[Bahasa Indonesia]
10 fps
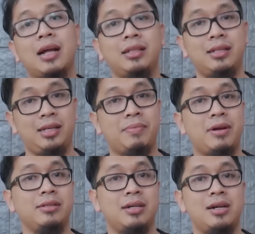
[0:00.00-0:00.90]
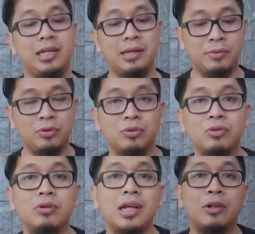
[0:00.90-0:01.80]
ngantri panjang, ini pun
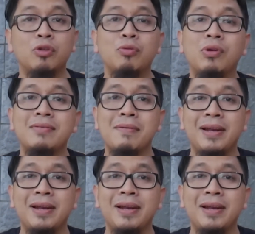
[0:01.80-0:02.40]
nunggu tadi 75